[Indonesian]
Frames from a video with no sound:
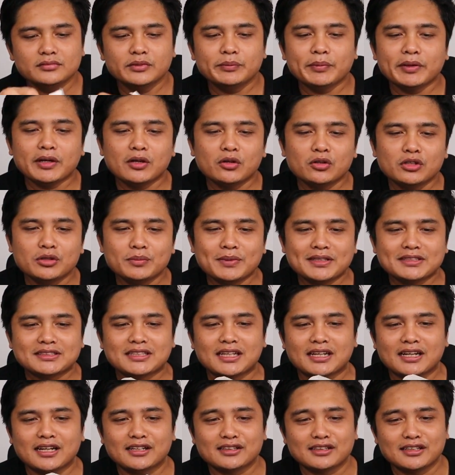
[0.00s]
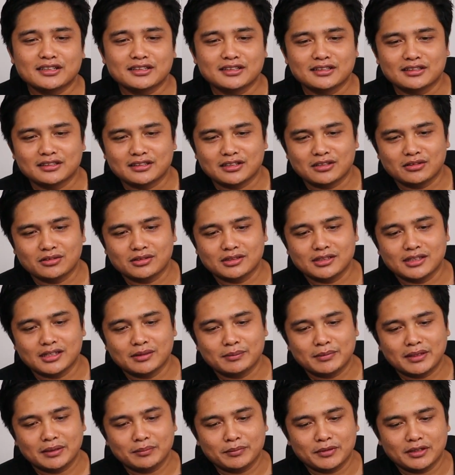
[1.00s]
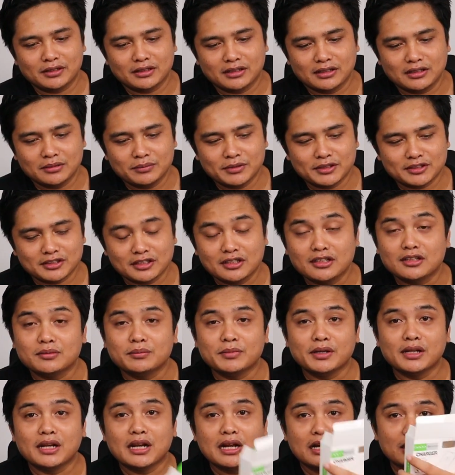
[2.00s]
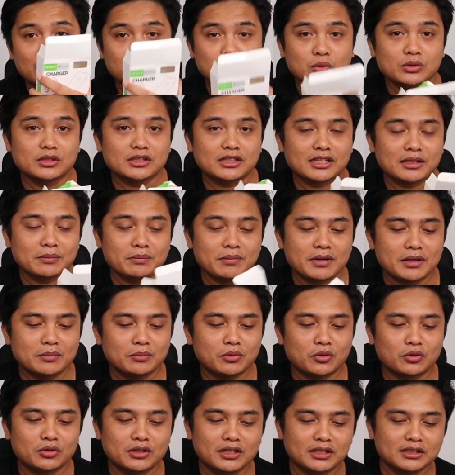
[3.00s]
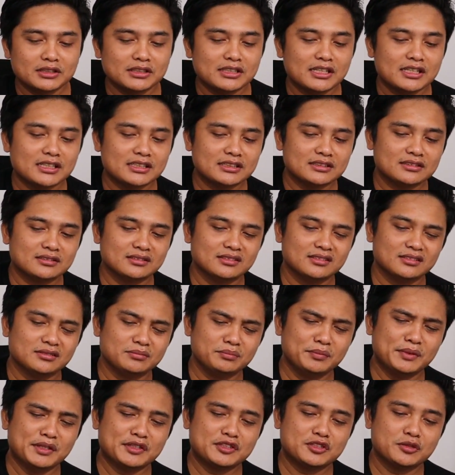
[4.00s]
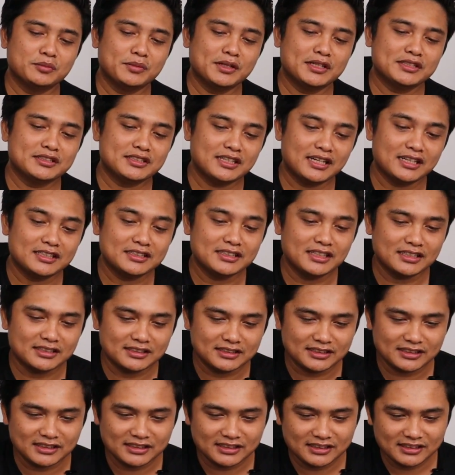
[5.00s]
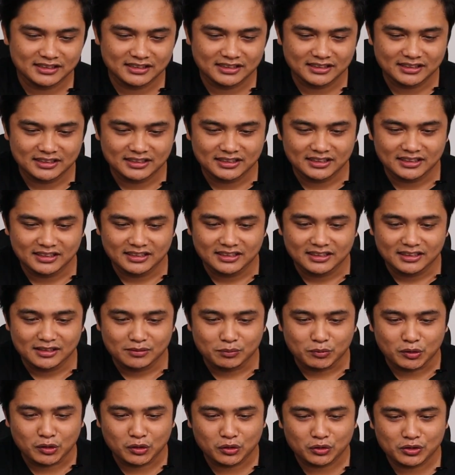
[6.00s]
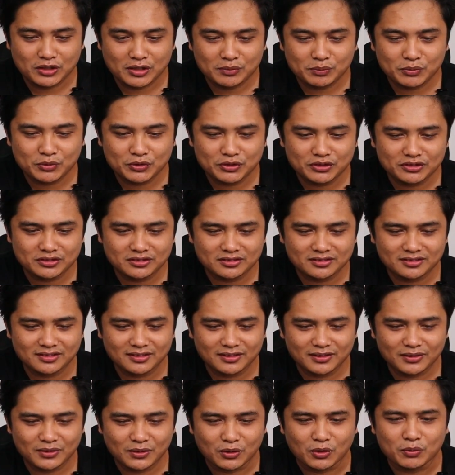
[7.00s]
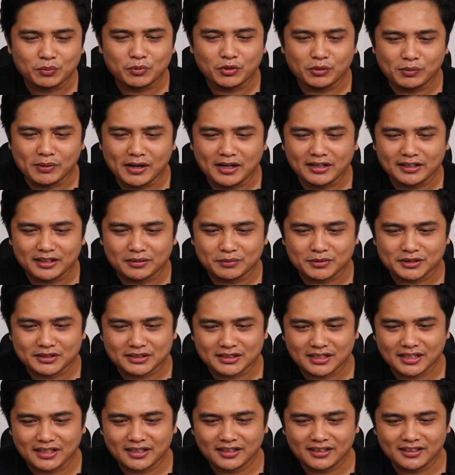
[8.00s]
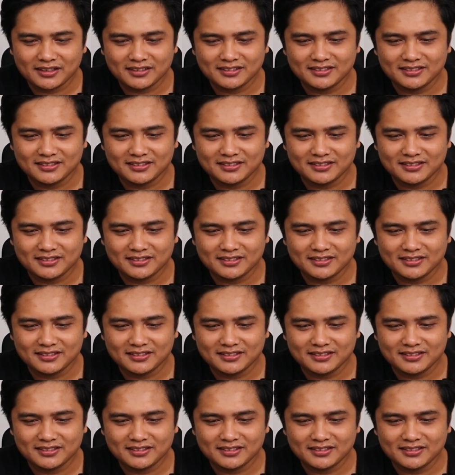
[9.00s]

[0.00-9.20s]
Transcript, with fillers: tapi kalau di pasaran kan kalau ada membel gini biasanya lebih laku ketimbang produk yang biasa-biasa aja sih bentuknya pun Oppo banget ya besar